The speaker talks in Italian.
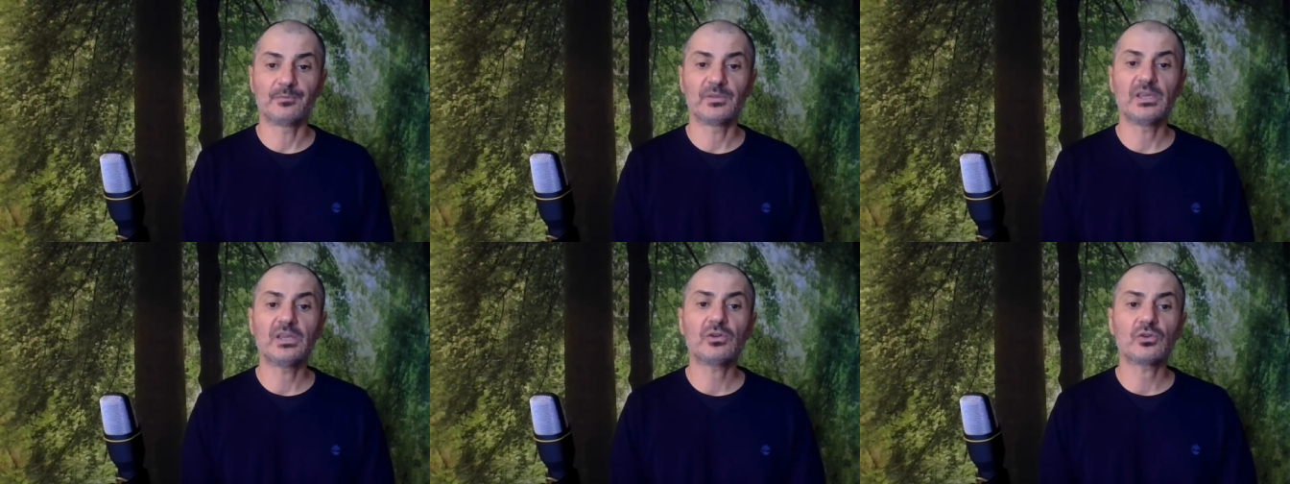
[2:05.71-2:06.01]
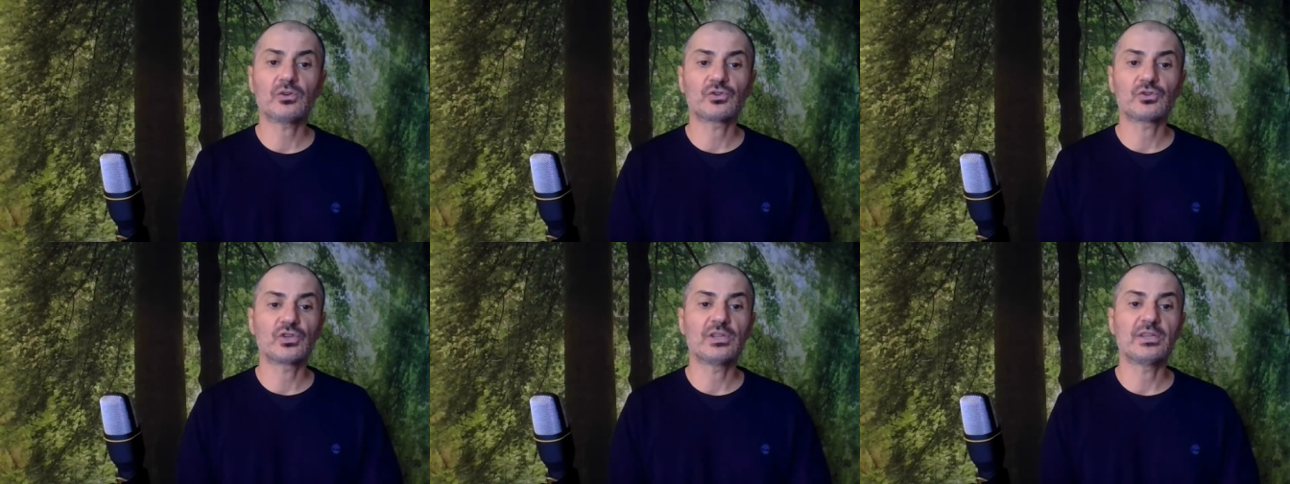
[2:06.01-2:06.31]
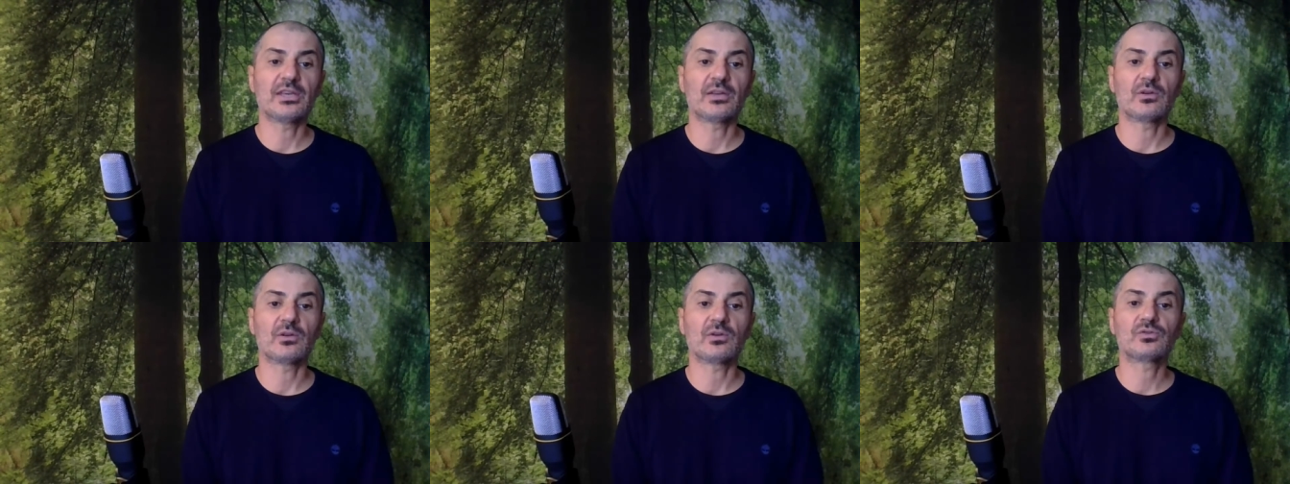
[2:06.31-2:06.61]
Il rosso e il
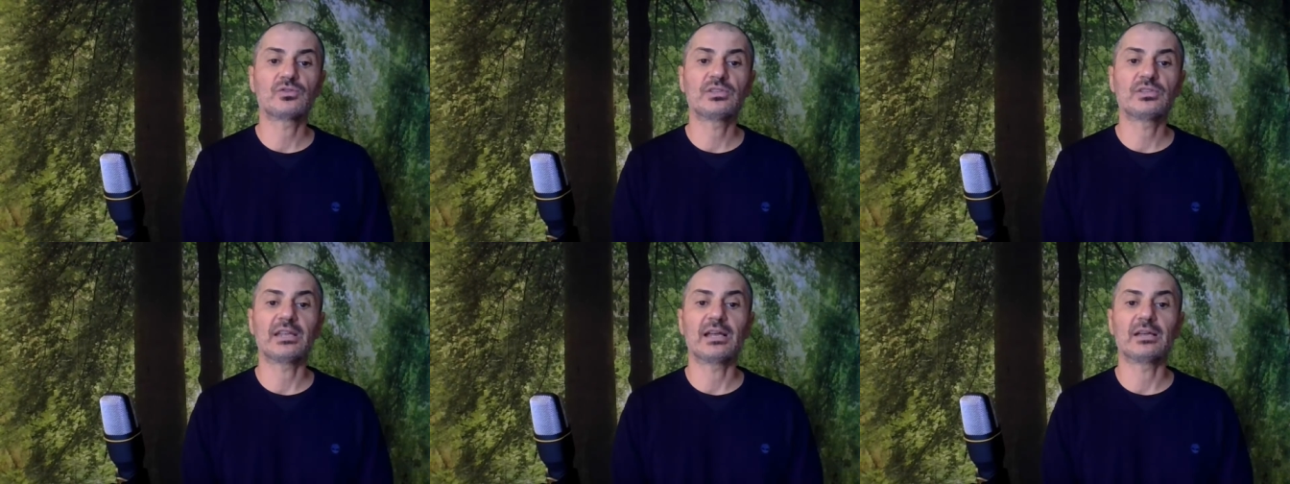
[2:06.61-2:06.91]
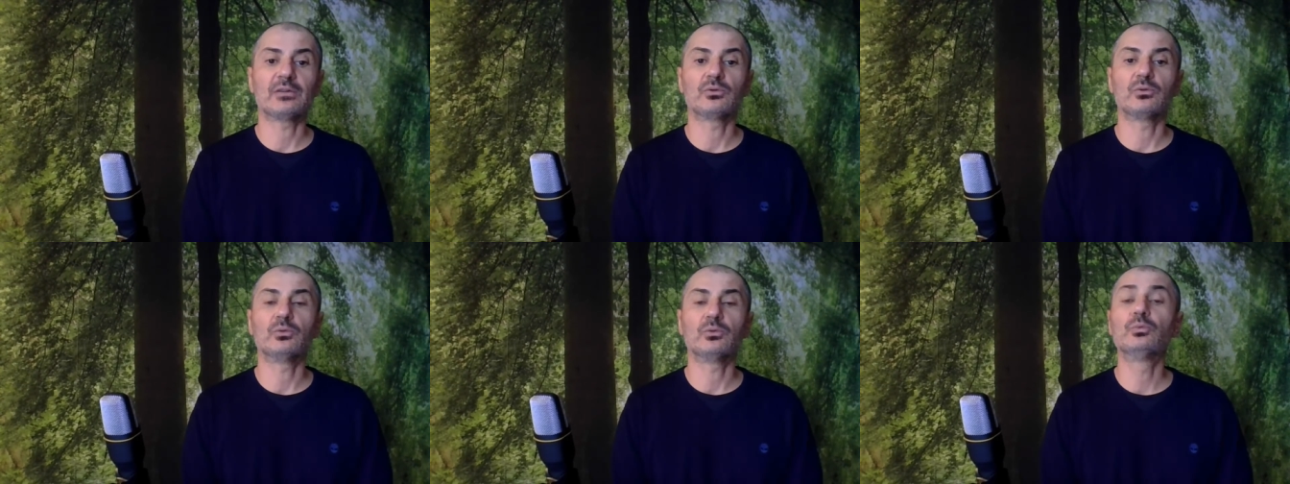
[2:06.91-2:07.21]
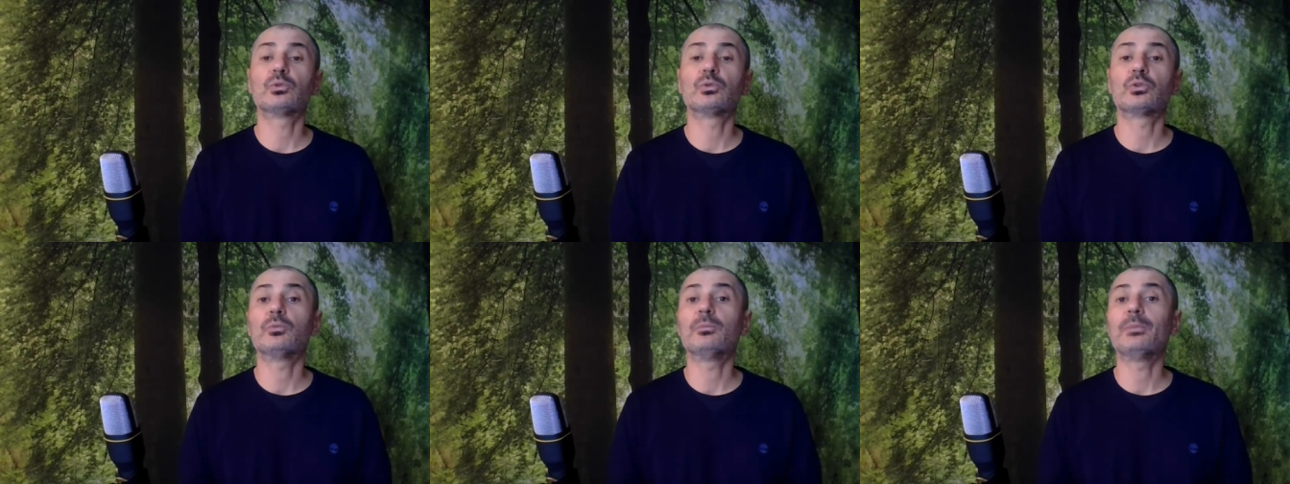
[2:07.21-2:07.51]
nero è considerato
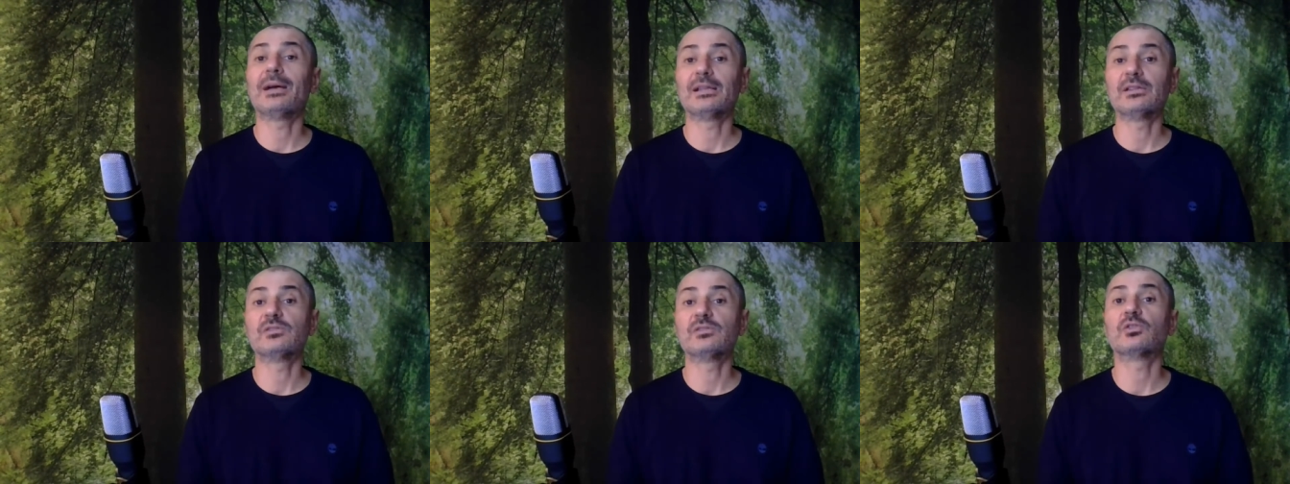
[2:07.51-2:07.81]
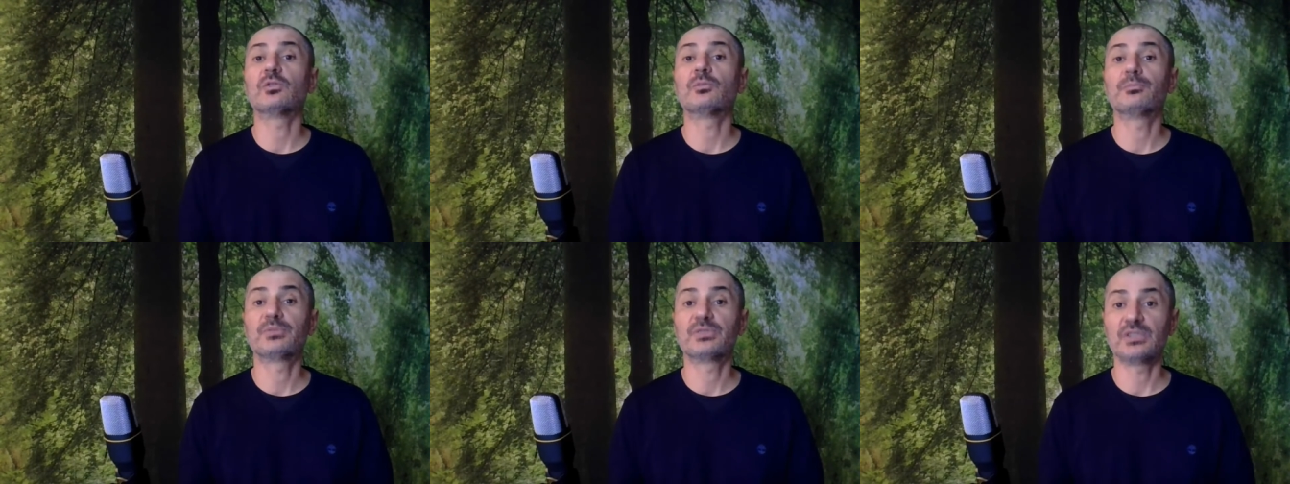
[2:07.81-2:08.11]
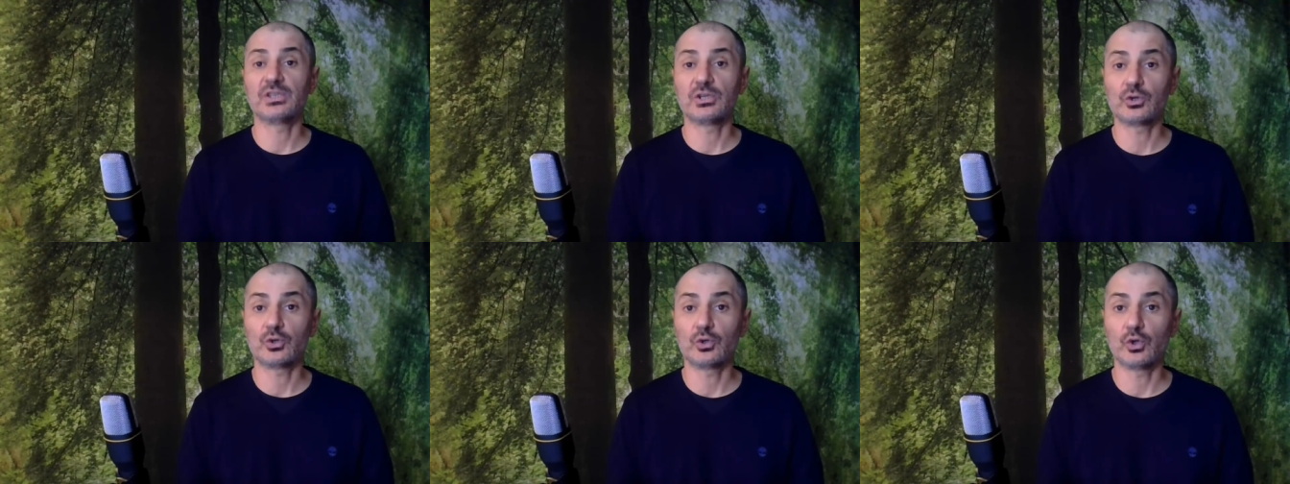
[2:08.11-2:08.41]
un romanzo
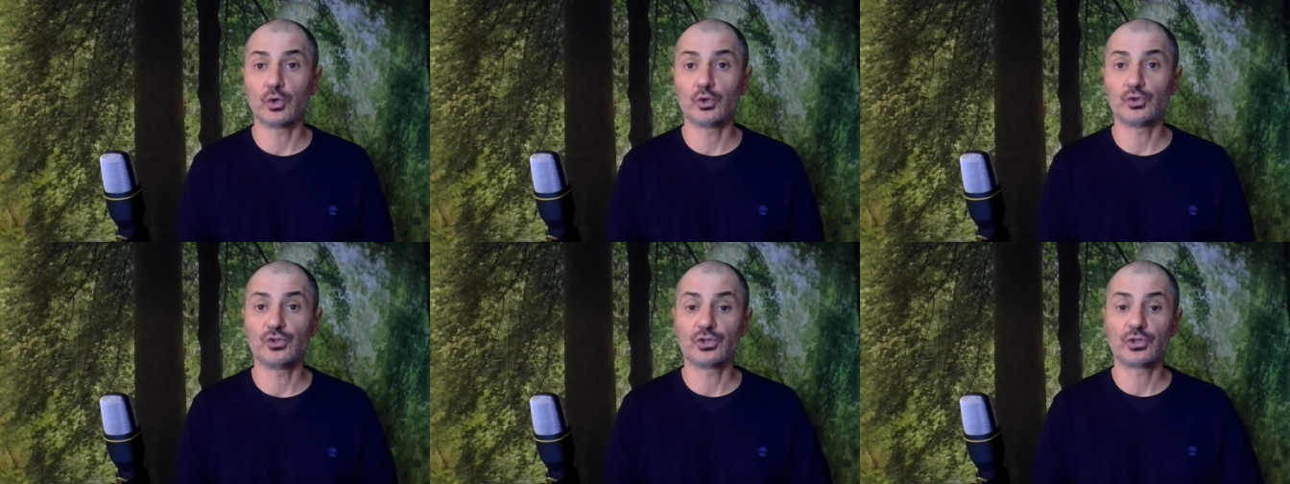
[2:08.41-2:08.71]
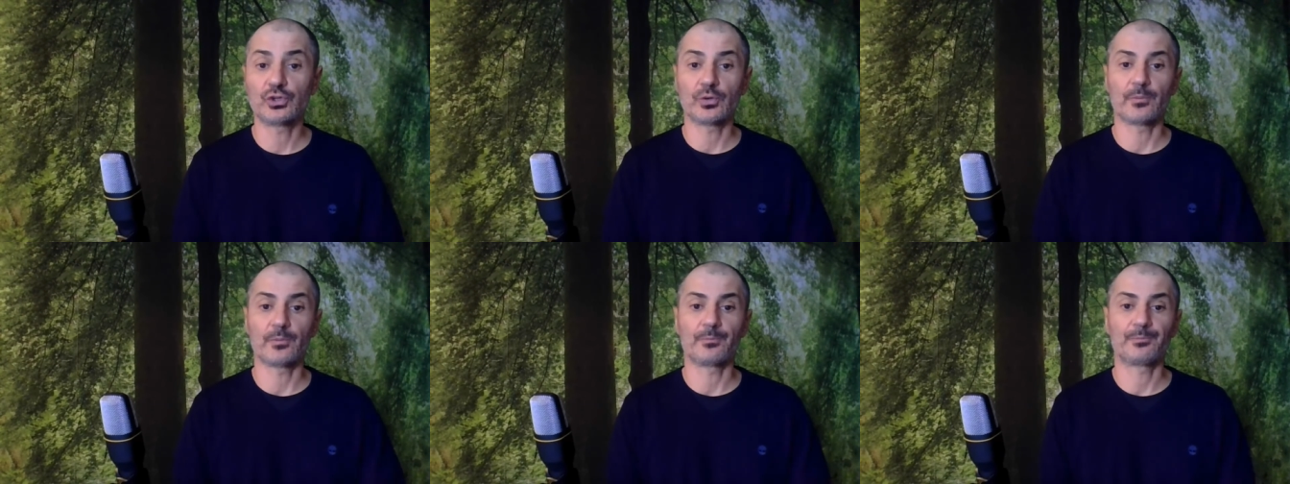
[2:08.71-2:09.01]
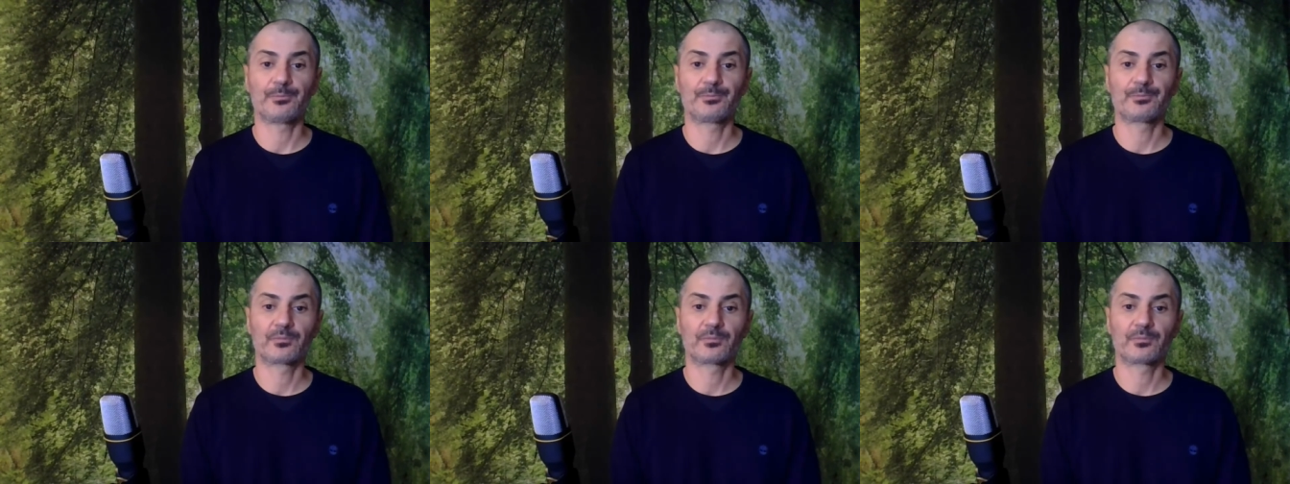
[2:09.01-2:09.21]
psicologico.